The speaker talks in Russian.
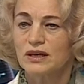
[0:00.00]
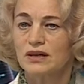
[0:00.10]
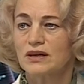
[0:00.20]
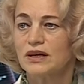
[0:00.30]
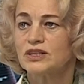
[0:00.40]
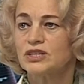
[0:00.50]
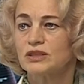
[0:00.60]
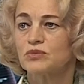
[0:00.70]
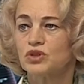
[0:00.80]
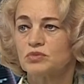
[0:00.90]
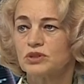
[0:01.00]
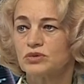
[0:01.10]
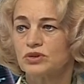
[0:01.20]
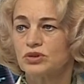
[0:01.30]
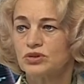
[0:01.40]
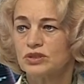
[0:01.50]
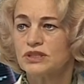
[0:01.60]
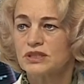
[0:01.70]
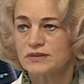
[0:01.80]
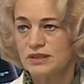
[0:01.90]
Э, конечно, может быть, он еще
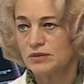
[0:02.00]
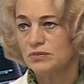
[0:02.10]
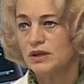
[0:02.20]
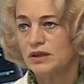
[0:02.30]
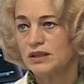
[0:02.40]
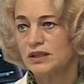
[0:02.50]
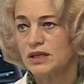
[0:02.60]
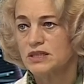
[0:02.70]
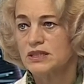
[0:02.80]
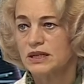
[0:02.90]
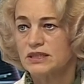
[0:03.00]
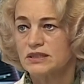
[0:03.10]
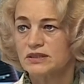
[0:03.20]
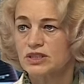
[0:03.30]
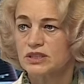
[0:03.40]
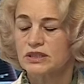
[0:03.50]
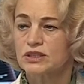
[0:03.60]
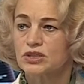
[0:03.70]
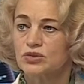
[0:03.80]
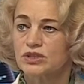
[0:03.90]
не совсем, на наш взгляд,
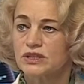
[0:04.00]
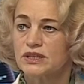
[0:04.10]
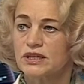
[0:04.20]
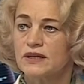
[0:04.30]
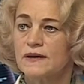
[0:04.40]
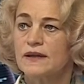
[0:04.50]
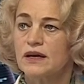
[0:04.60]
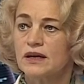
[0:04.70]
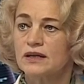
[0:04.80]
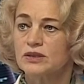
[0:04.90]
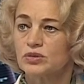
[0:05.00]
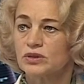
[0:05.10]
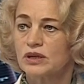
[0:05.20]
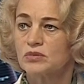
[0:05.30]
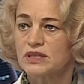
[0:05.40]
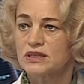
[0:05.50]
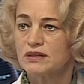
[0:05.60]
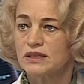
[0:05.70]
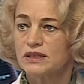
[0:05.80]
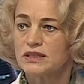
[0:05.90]
совершенен с точки зрения электронной
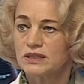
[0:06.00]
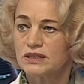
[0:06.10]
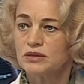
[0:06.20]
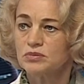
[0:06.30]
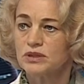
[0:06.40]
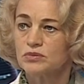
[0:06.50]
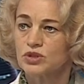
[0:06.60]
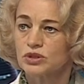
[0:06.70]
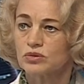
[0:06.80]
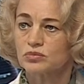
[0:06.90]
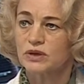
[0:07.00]
образовательной среды, потому что он